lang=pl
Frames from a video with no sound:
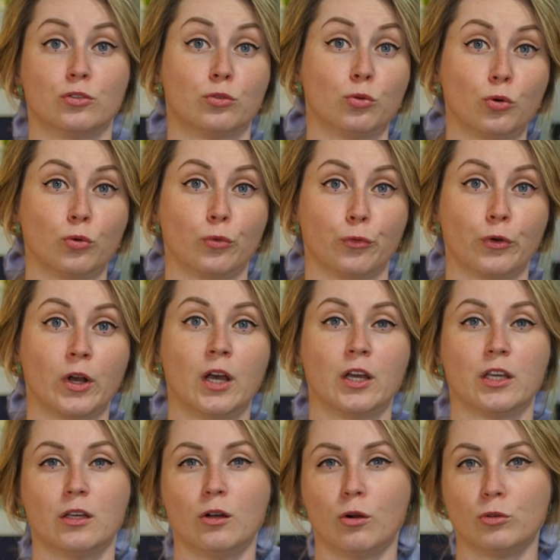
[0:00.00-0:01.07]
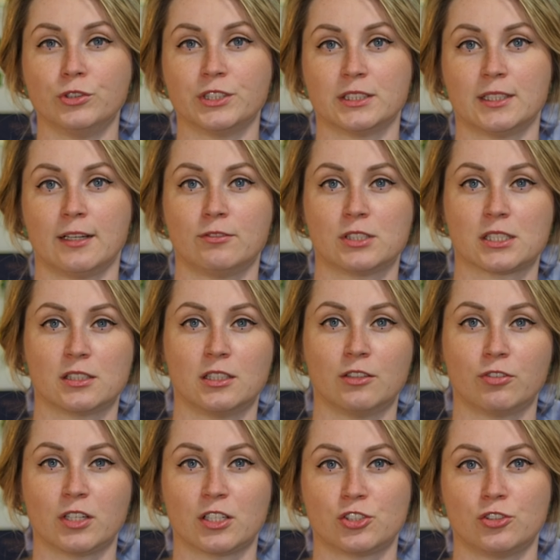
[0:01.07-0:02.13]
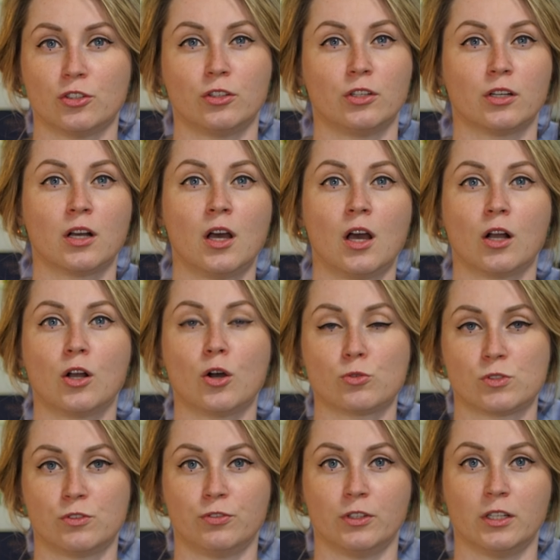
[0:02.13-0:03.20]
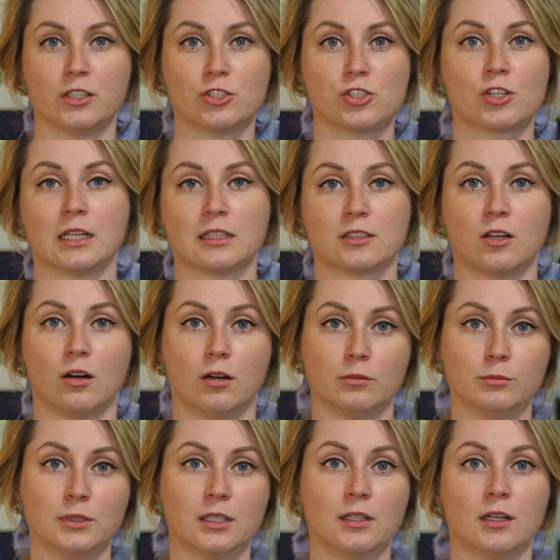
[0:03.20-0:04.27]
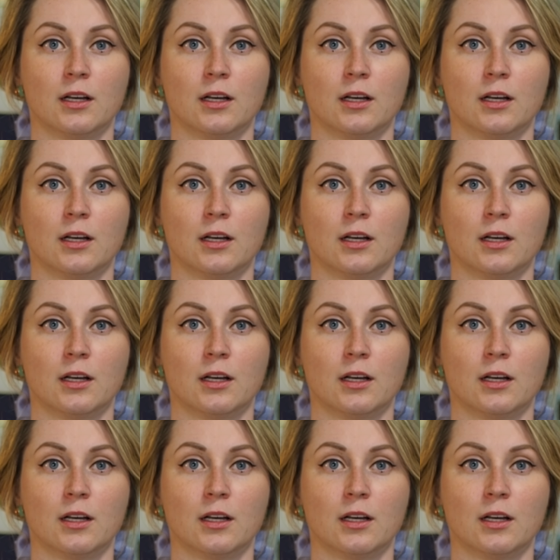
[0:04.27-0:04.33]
duchów i ogólnie zjawisk niewyjaśnionych ghostvillage.com